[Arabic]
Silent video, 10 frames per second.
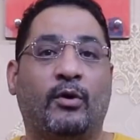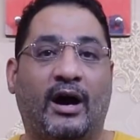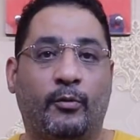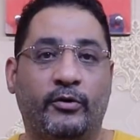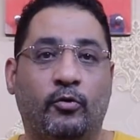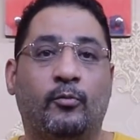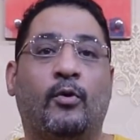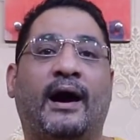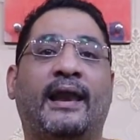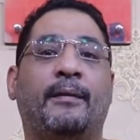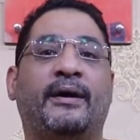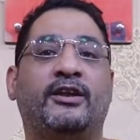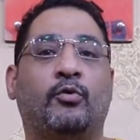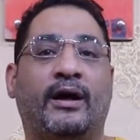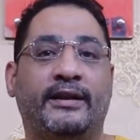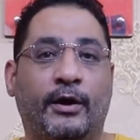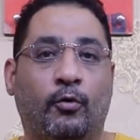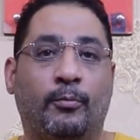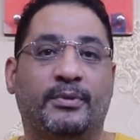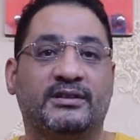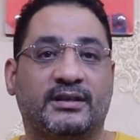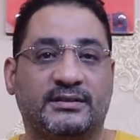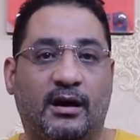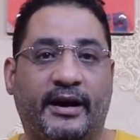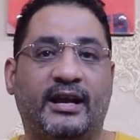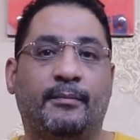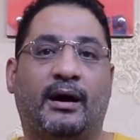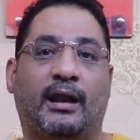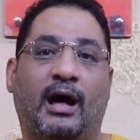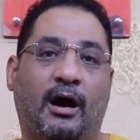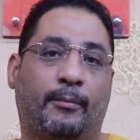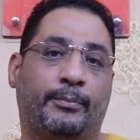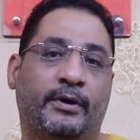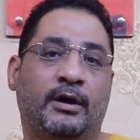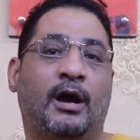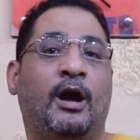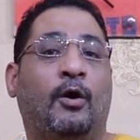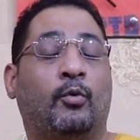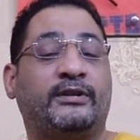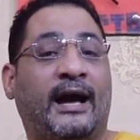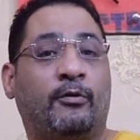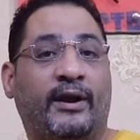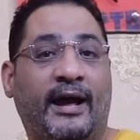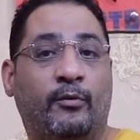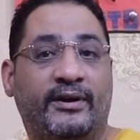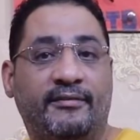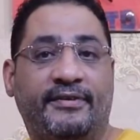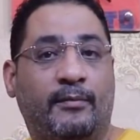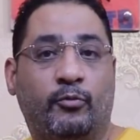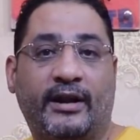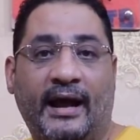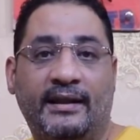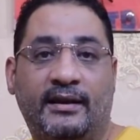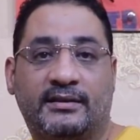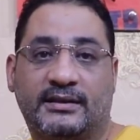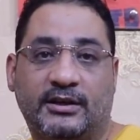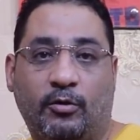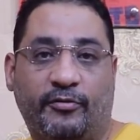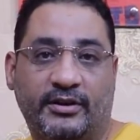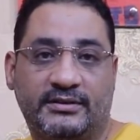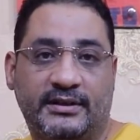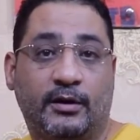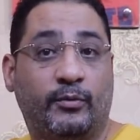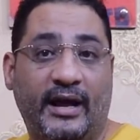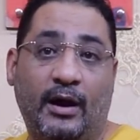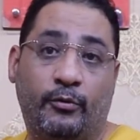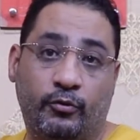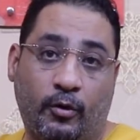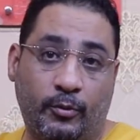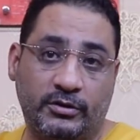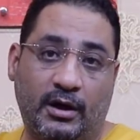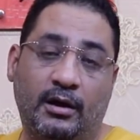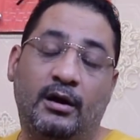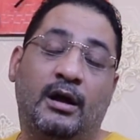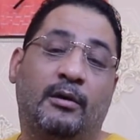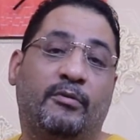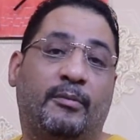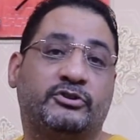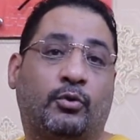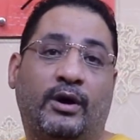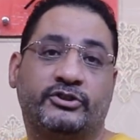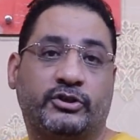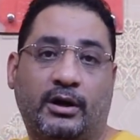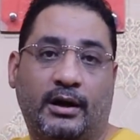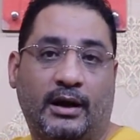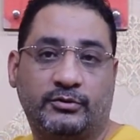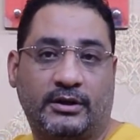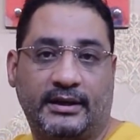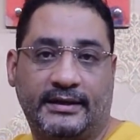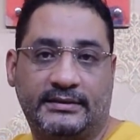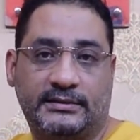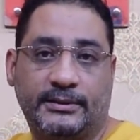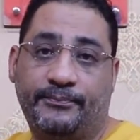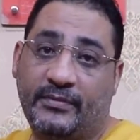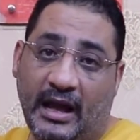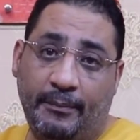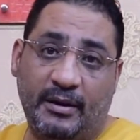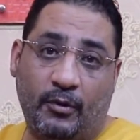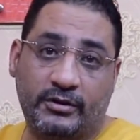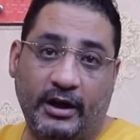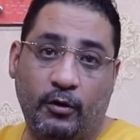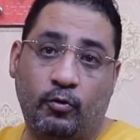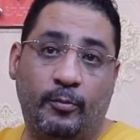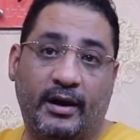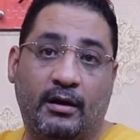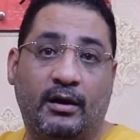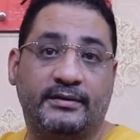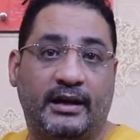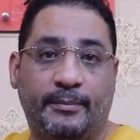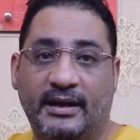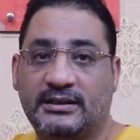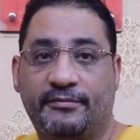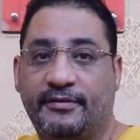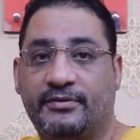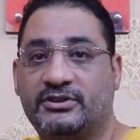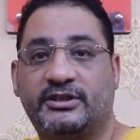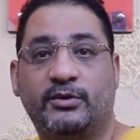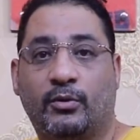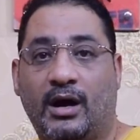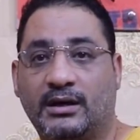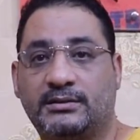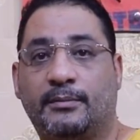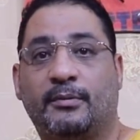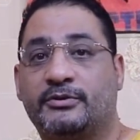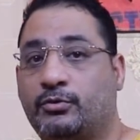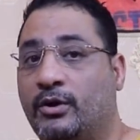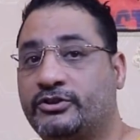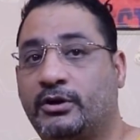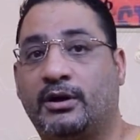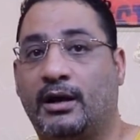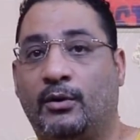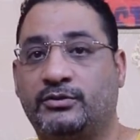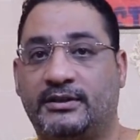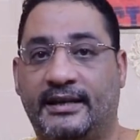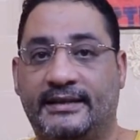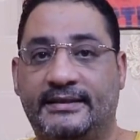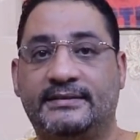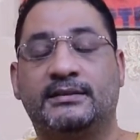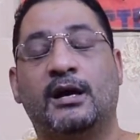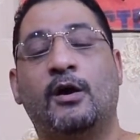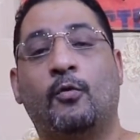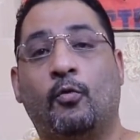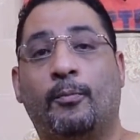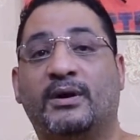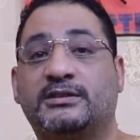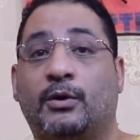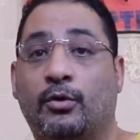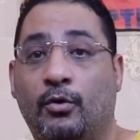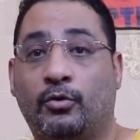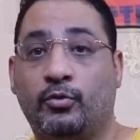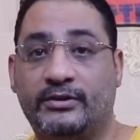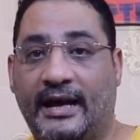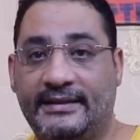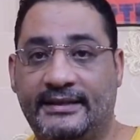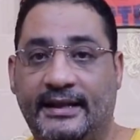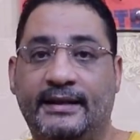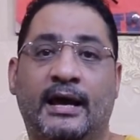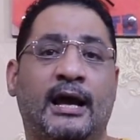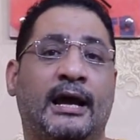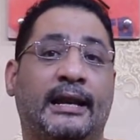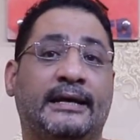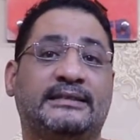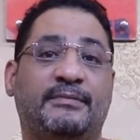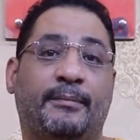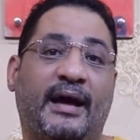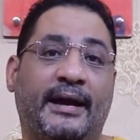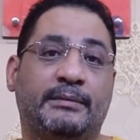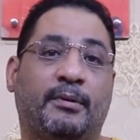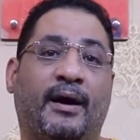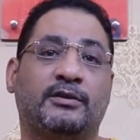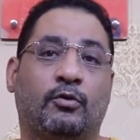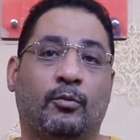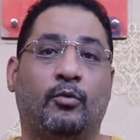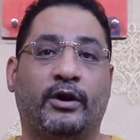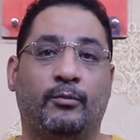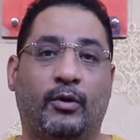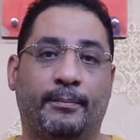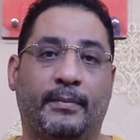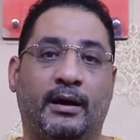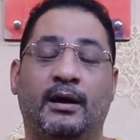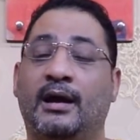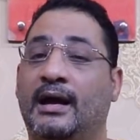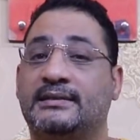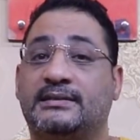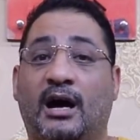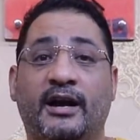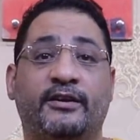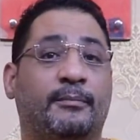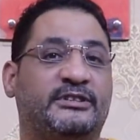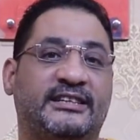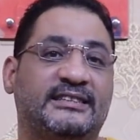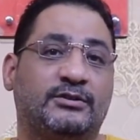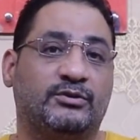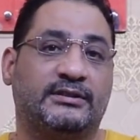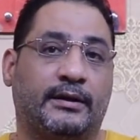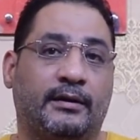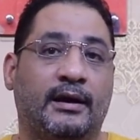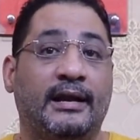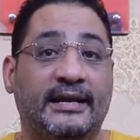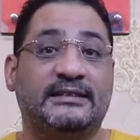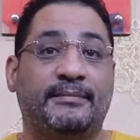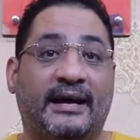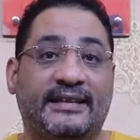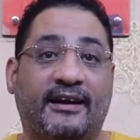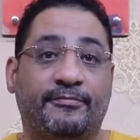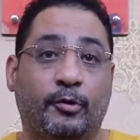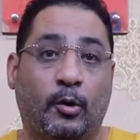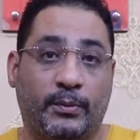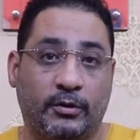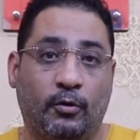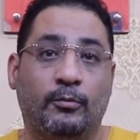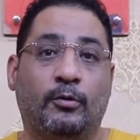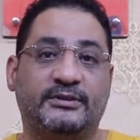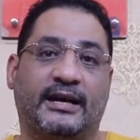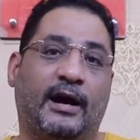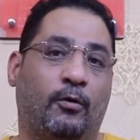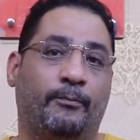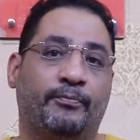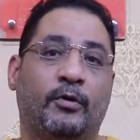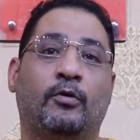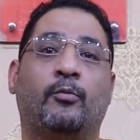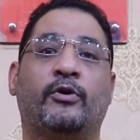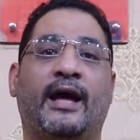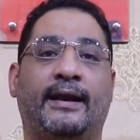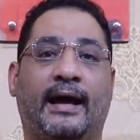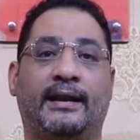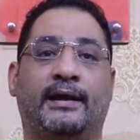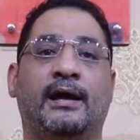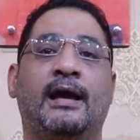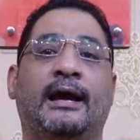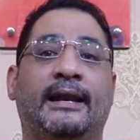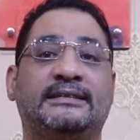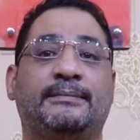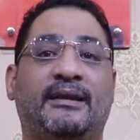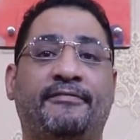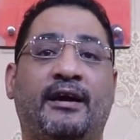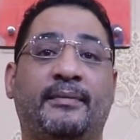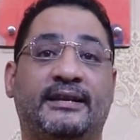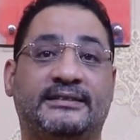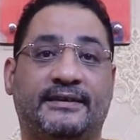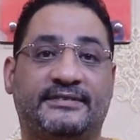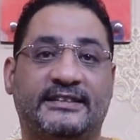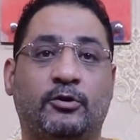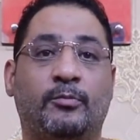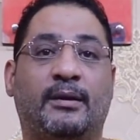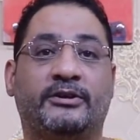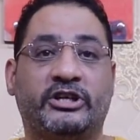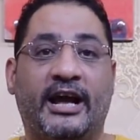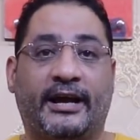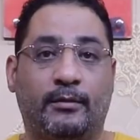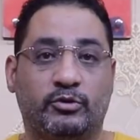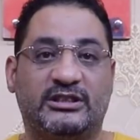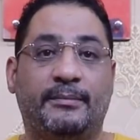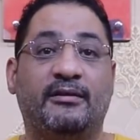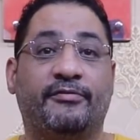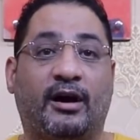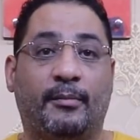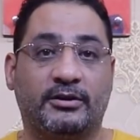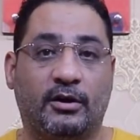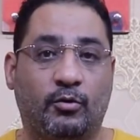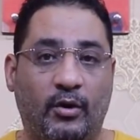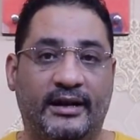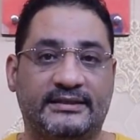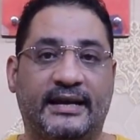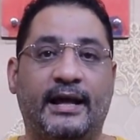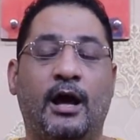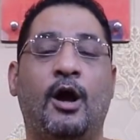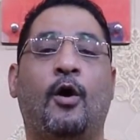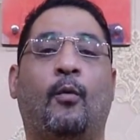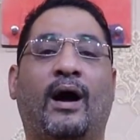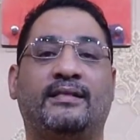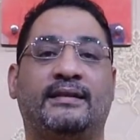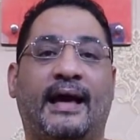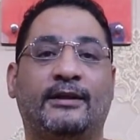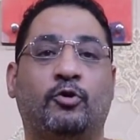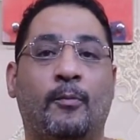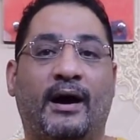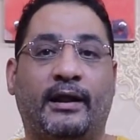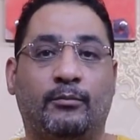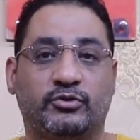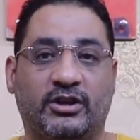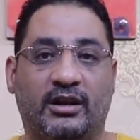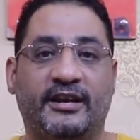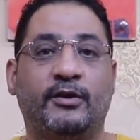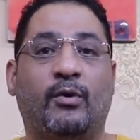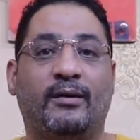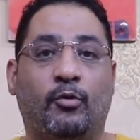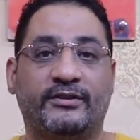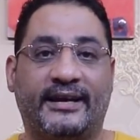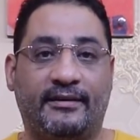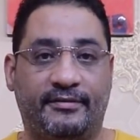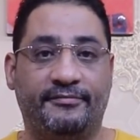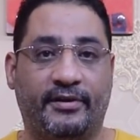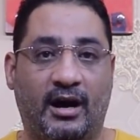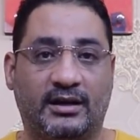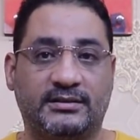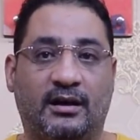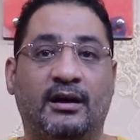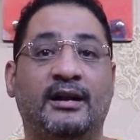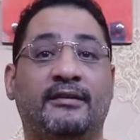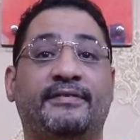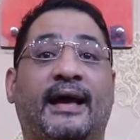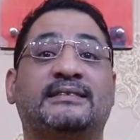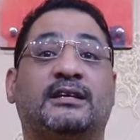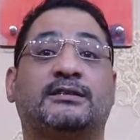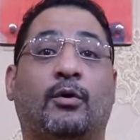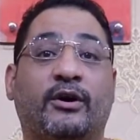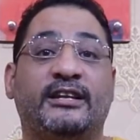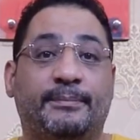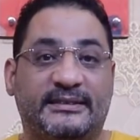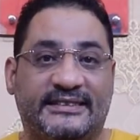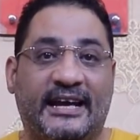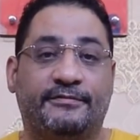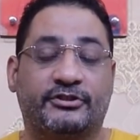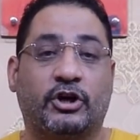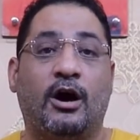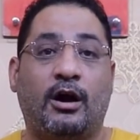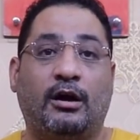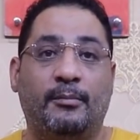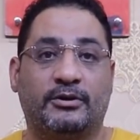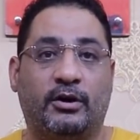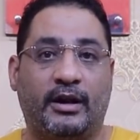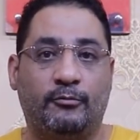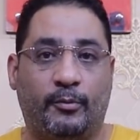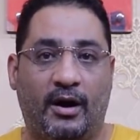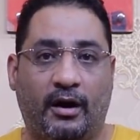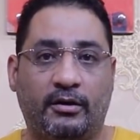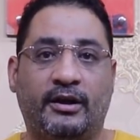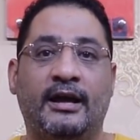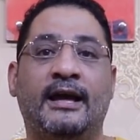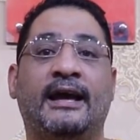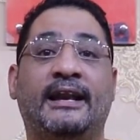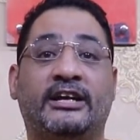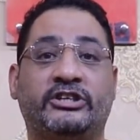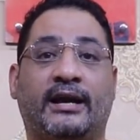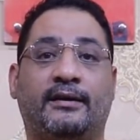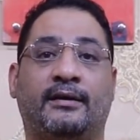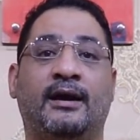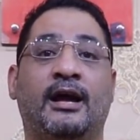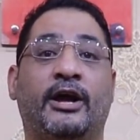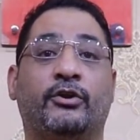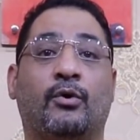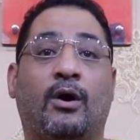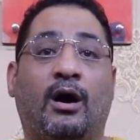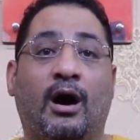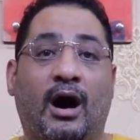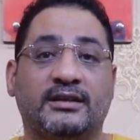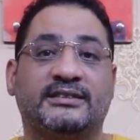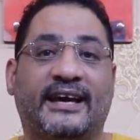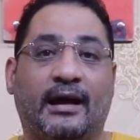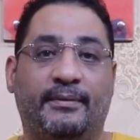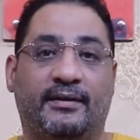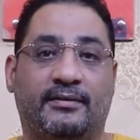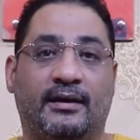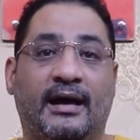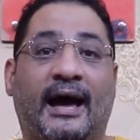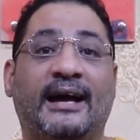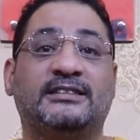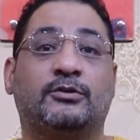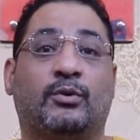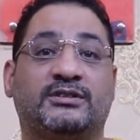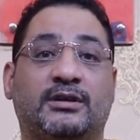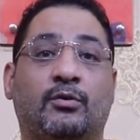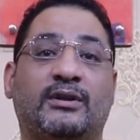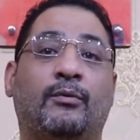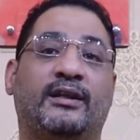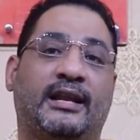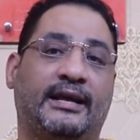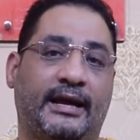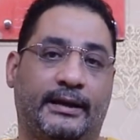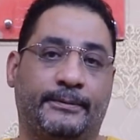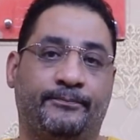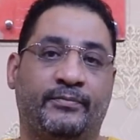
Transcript: يعاونهم وعلى من يهنئهم بانتصارهم على العرب وتعالوا نحاول نفهم ونحلل التصرفات دي ونحاول نربطها بمشروع الشرق الأوسط الجديد قبل ما أوضح لكم علاقة اللي بيحصل في فلسطين والأقصى بمشروع الشرق الأوسط الجديد وبمصر والأردن تحديدا لازم نمهد ببعض الأمور المهمة الصهاينة مش ناس سذج لازم نعترف بخبثهم وبذكائهم وبناء عليه لازم نفهم ان استفزازهم لمشاعر المسلمين في رمضان كل سنه واعتداءاتهم على المصلين والمعتكفين في الاقصى في هذا التوقيت بالذات في شهر رمضان المبارك لا شك ان وراها قصد خبيث عايزه توصله دوله الكيان.